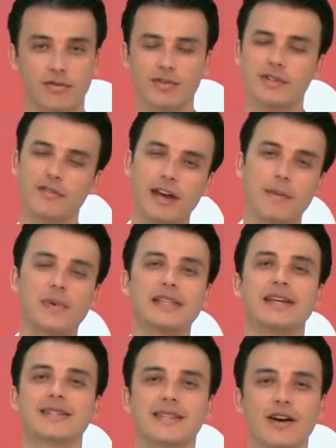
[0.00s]
Você vai
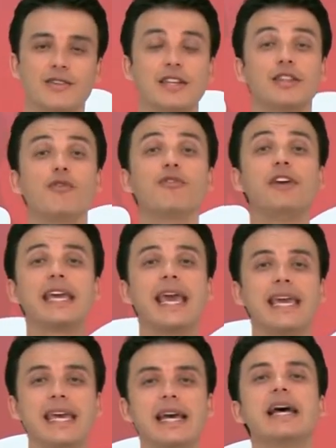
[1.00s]
aprender salsa, então fique
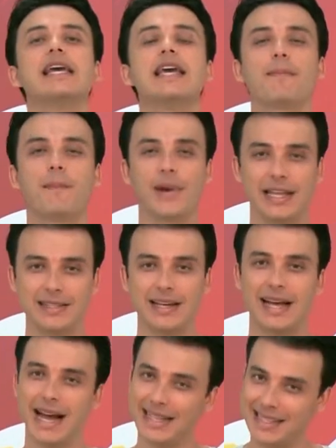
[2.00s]
aí e
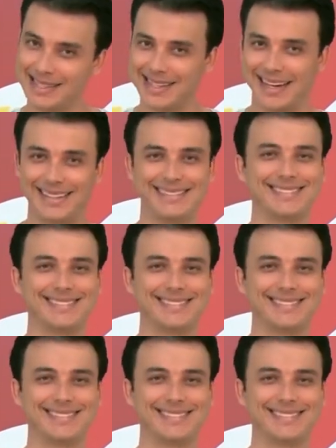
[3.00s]
aprenda a dançar.